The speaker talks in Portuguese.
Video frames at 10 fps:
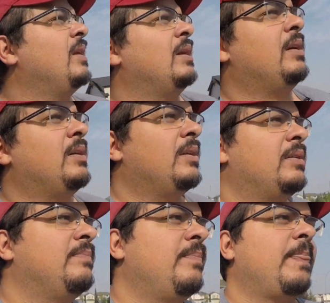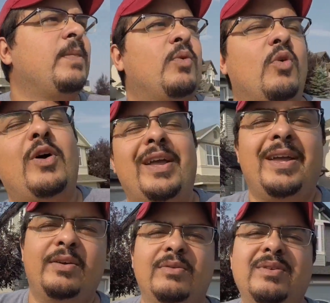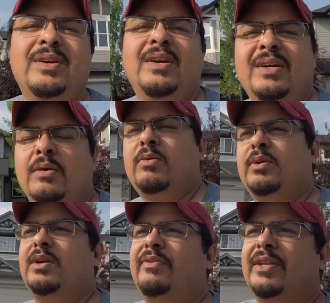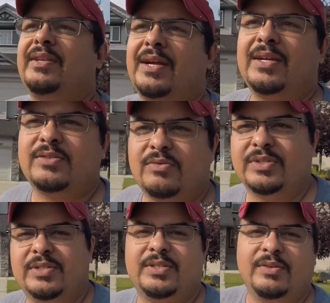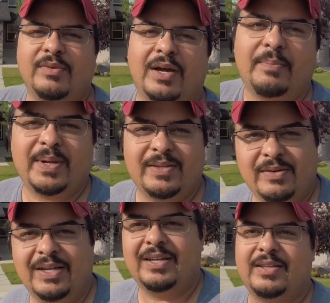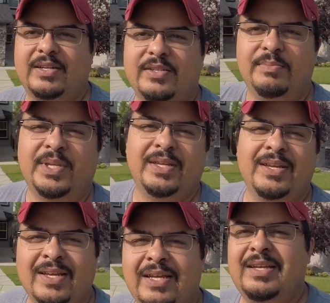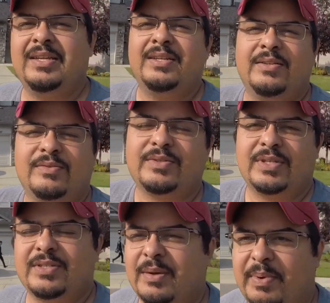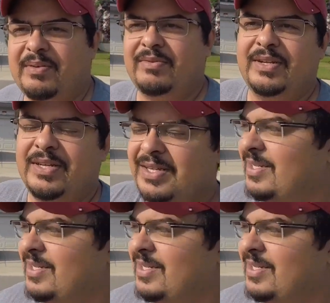uh, do correio quando ele vem pegar as coisas, tem um cara passando ali atrás de mim. Não sei se dá pra ver.